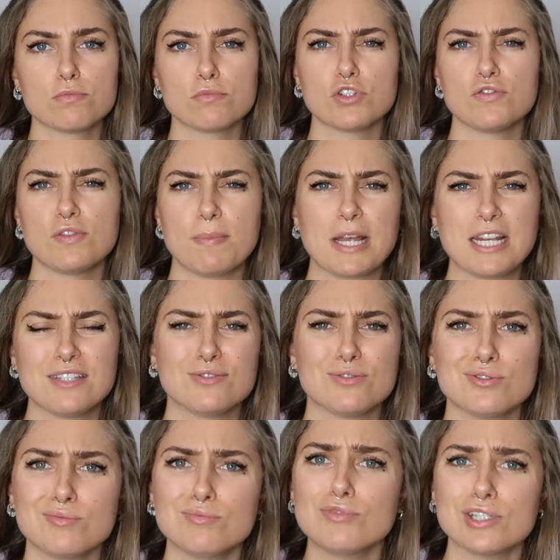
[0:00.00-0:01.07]
Moi je vais parler de
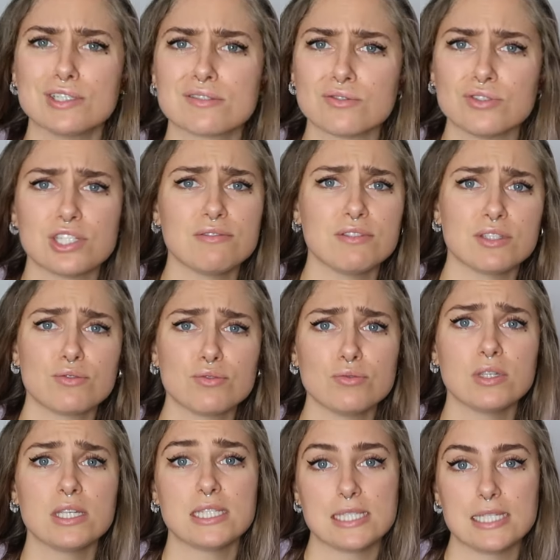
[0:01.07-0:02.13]
moi, ce que j'ai
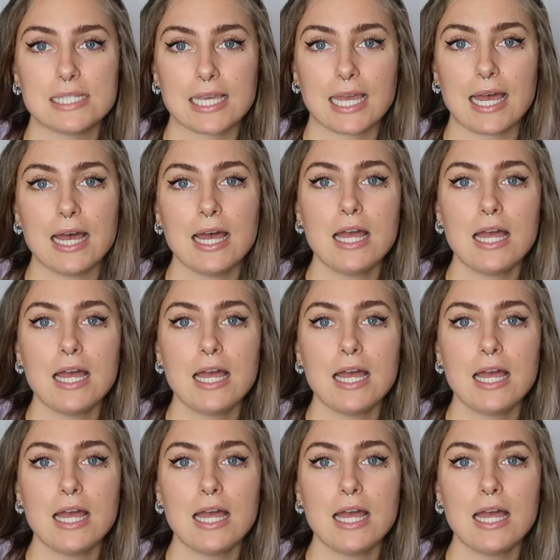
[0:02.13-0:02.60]
vécu, etc